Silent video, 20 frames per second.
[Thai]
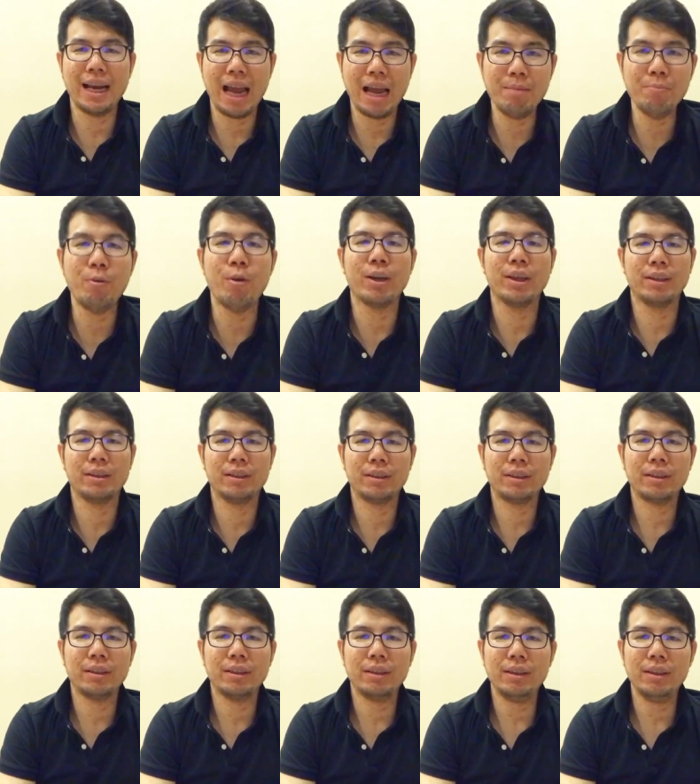หมด
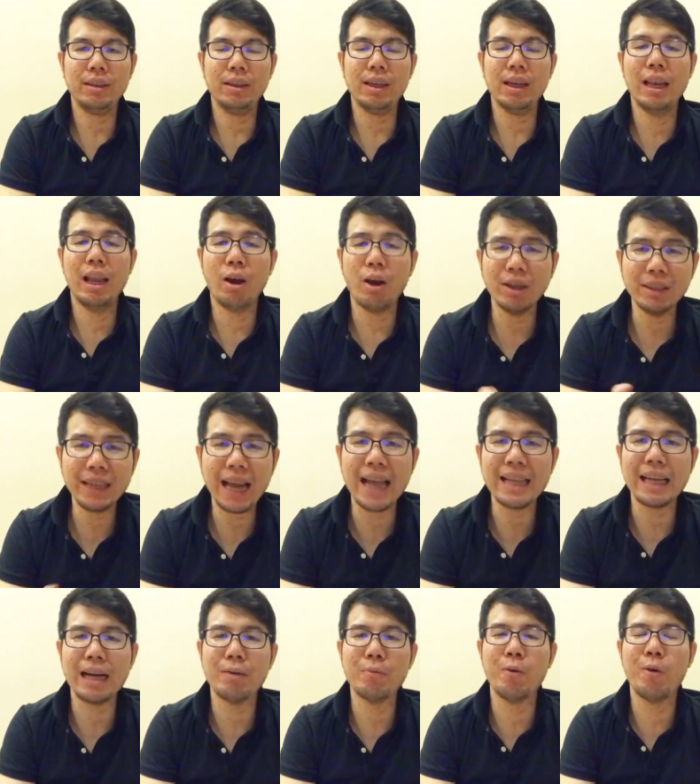แล้วก็แชร์แต่
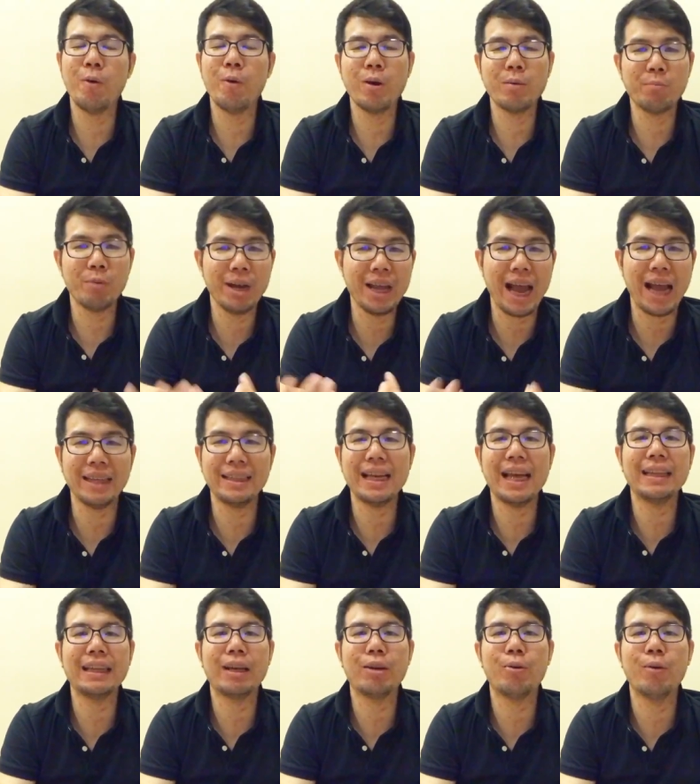ละวงคนบริหารแชร์แต่
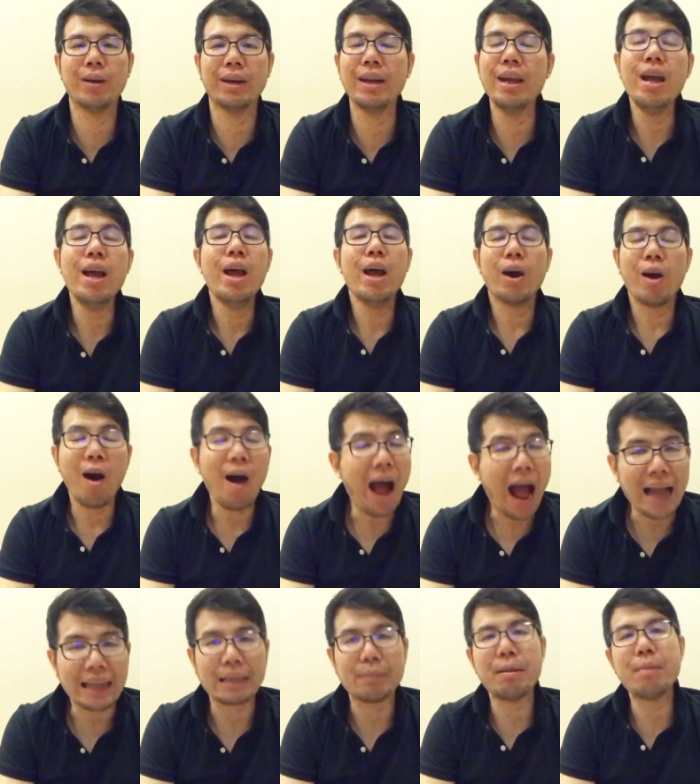ละคนก็อาจ
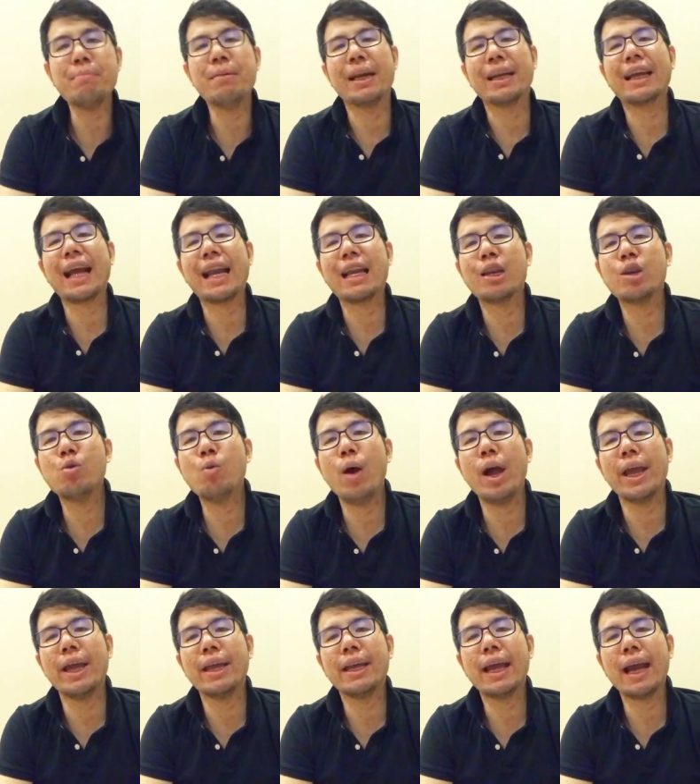จะไม่เหมือนกันด้วย
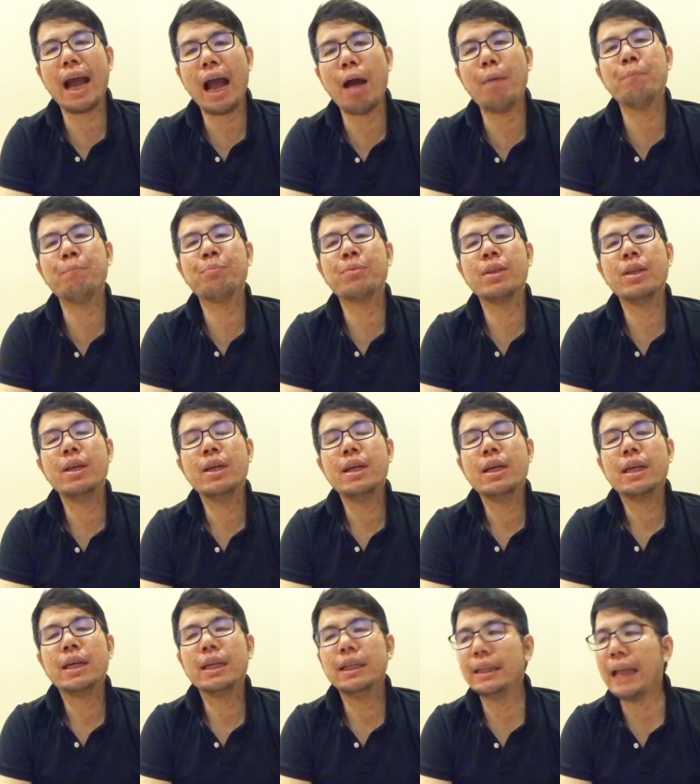นะครับ
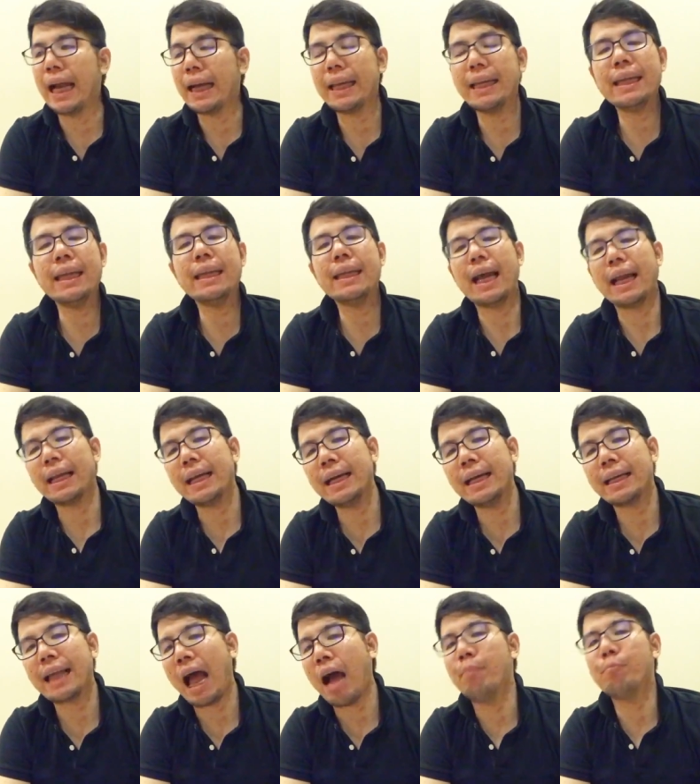คือทางที่ดีเนี่ยถ้าเกิด
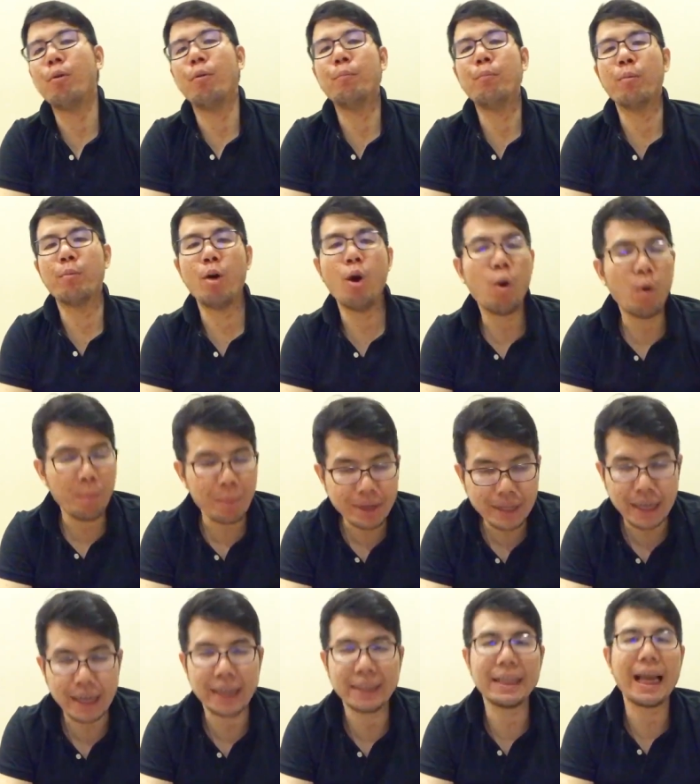ถามผมผมก็คงไปเจ
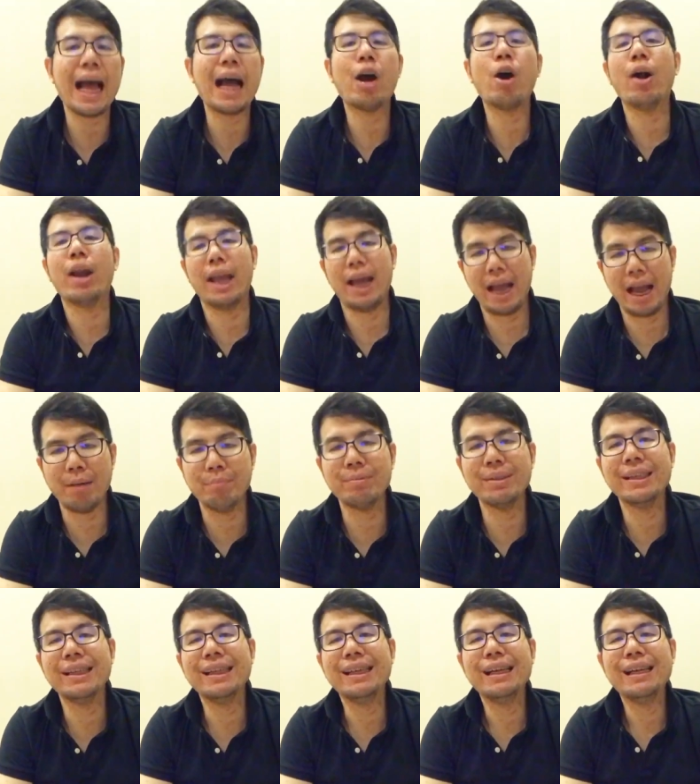รจาก่อนละครับ
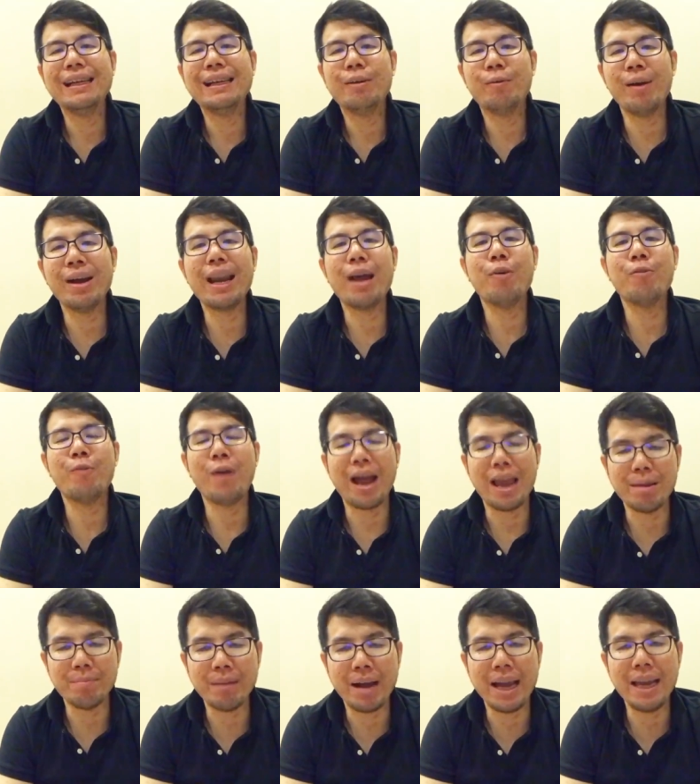ว่าเราไหว
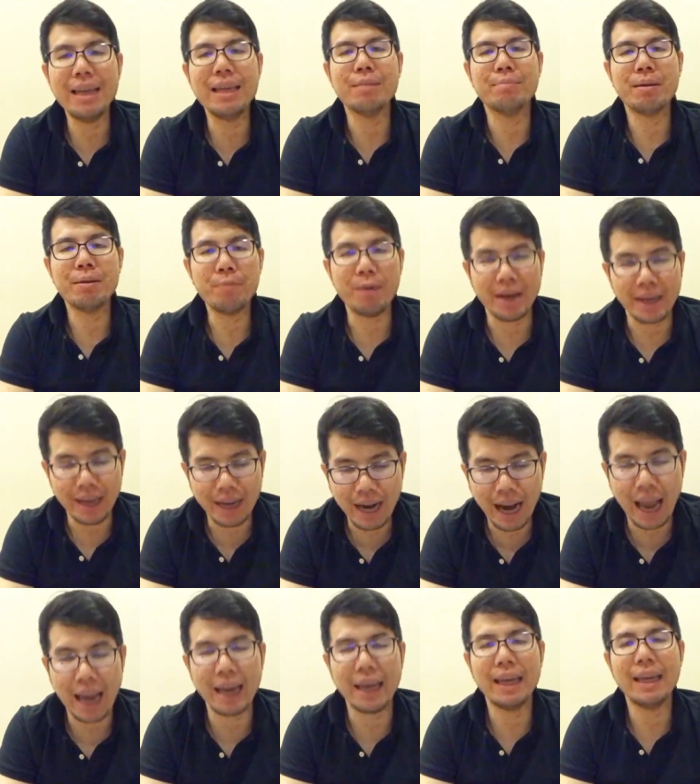ไหมหรือไม่ไหวยังไง
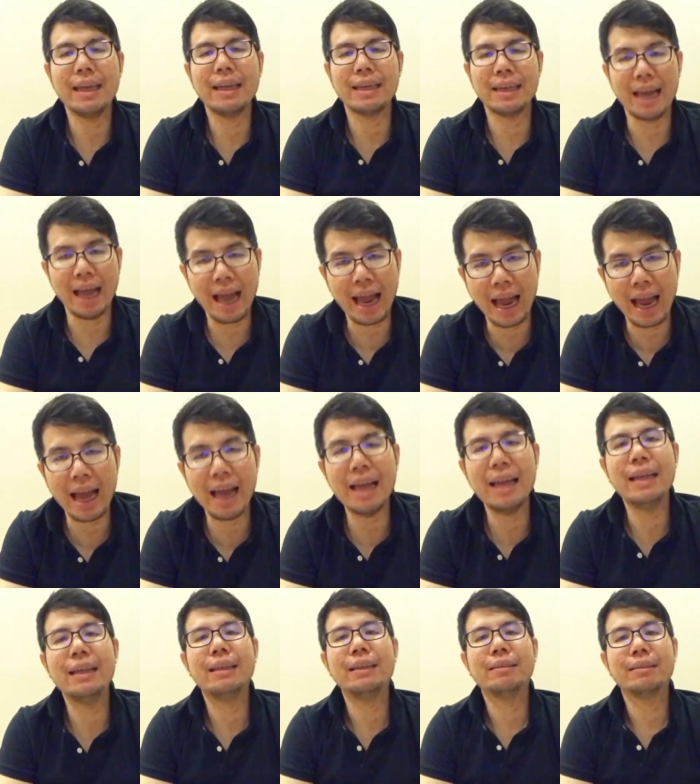นะฮะ
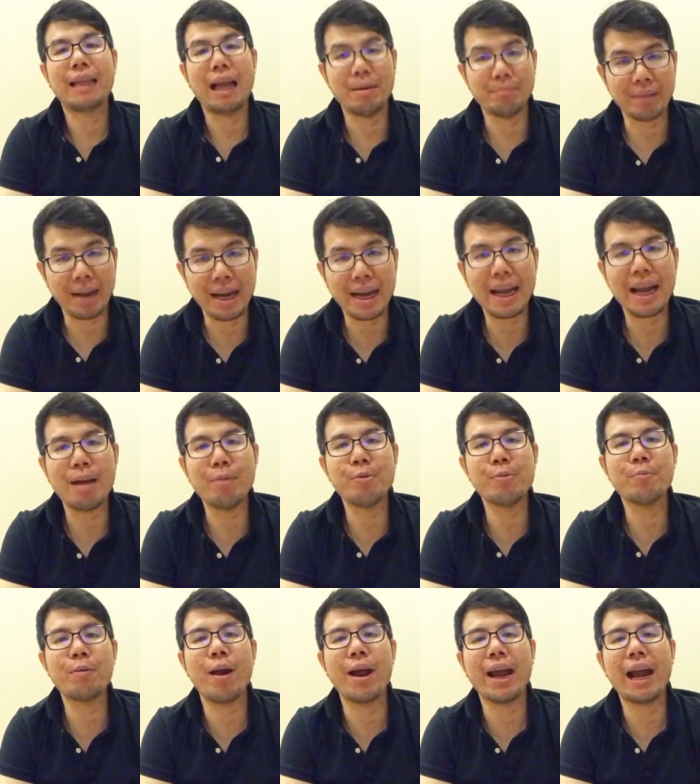ตามนั้นนะครับคุณพ
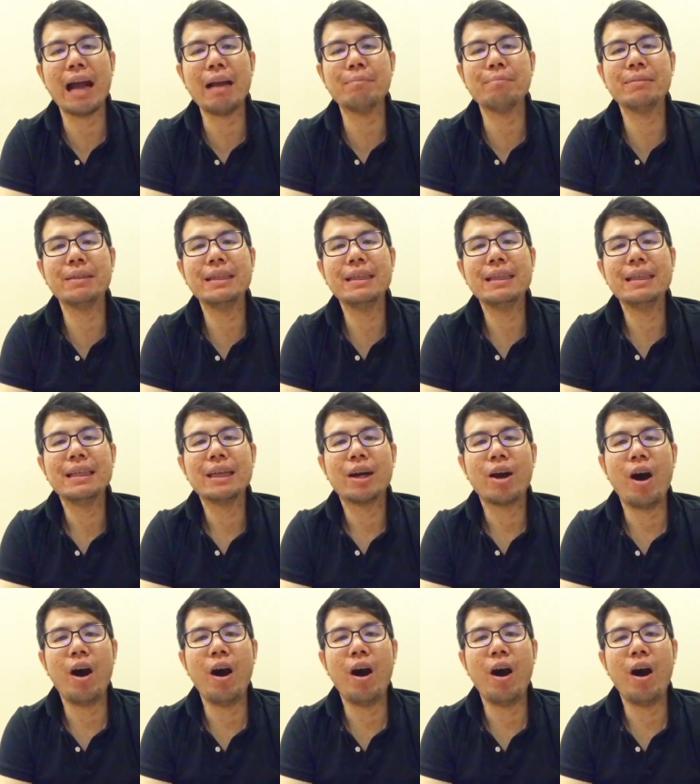ลอยครับก็